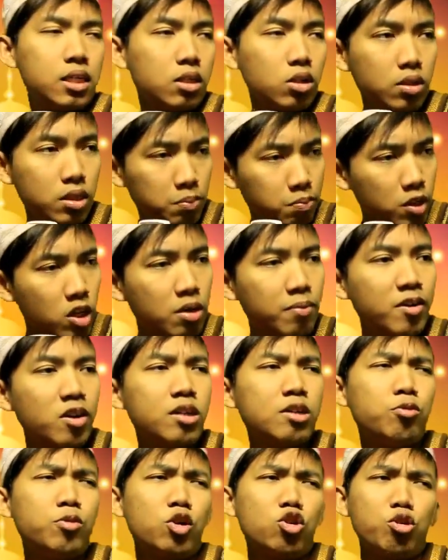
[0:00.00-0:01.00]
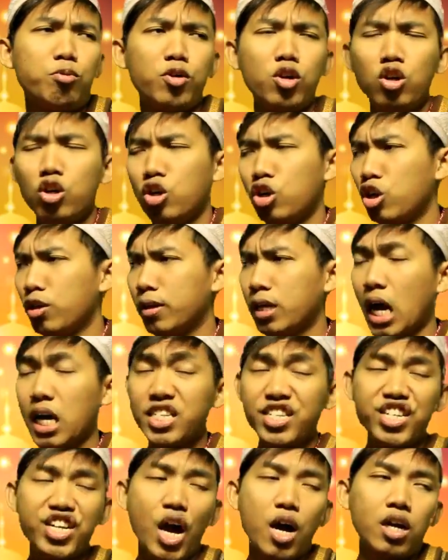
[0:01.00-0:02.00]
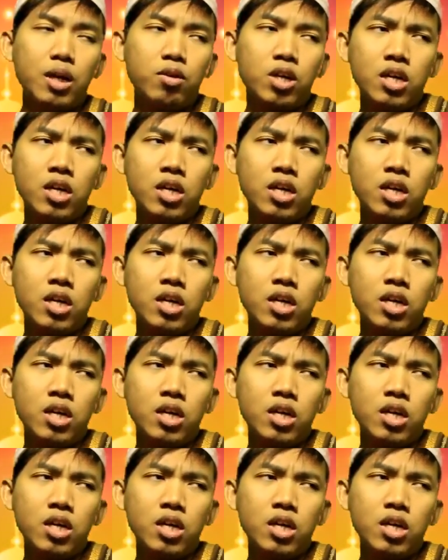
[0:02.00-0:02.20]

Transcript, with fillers: melu metu kumpul-kumpul yasinan